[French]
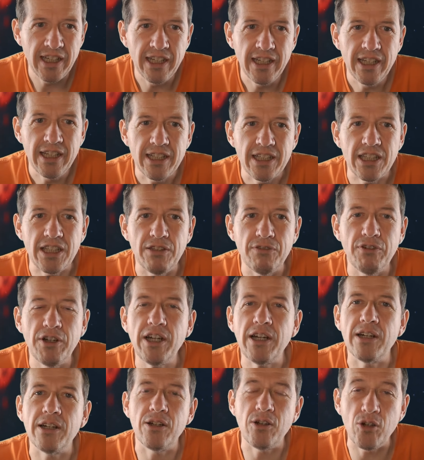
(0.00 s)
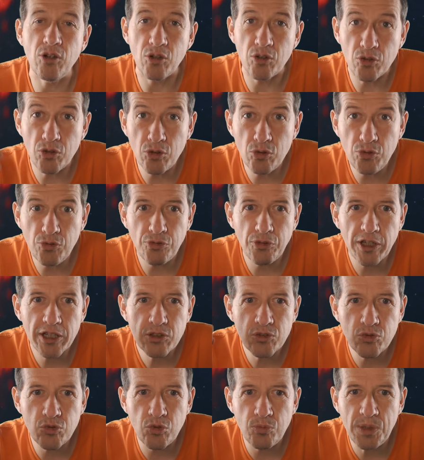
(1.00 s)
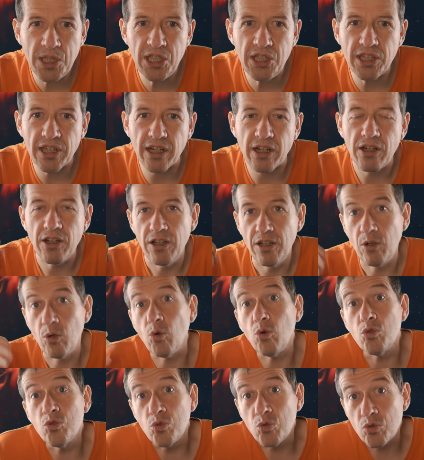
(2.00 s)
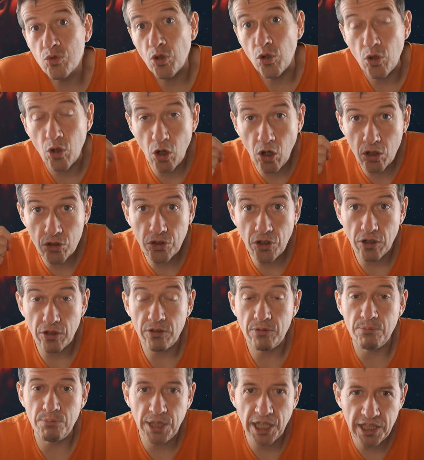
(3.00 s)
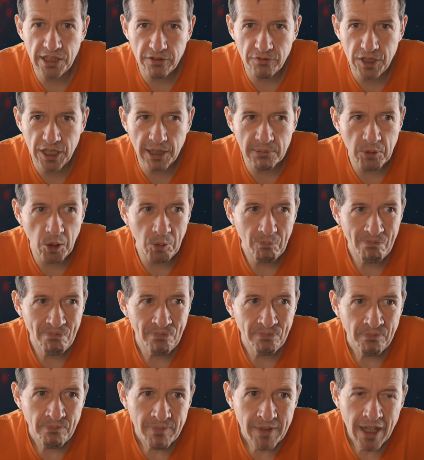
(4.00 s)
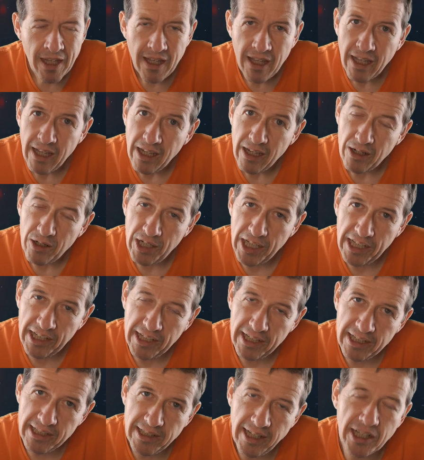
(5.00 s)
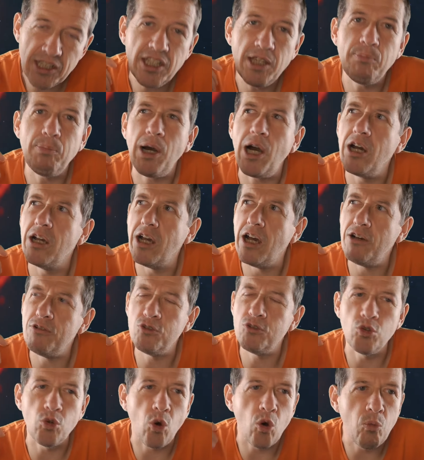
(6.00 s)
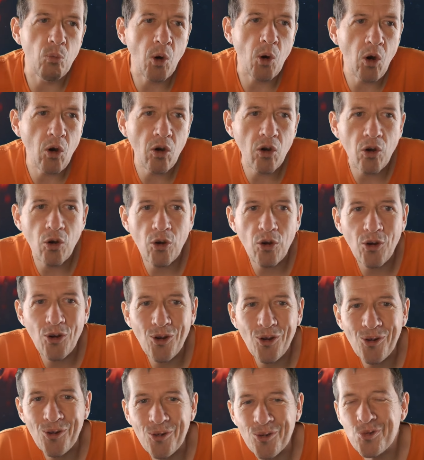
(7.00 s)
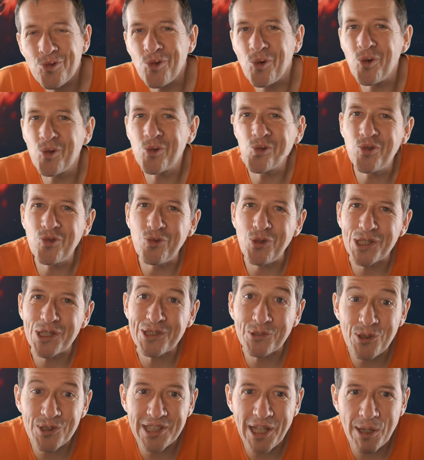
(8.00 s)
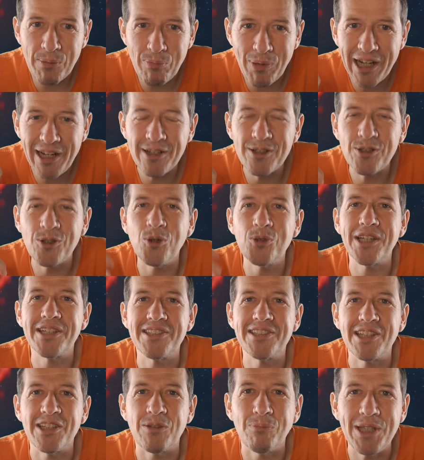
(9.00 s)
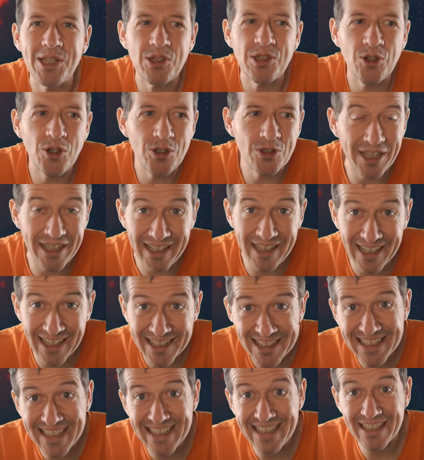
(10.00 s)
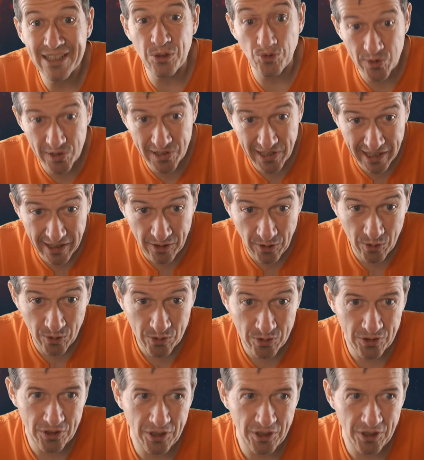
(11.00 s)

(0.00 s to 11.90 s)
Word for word: qui va le lui faire subir au nom de l'ordre, bien évidemment. Les derniers paragraphes du roman euh, seront toutefois sans appel quant à cette méthode et à ses conséquences.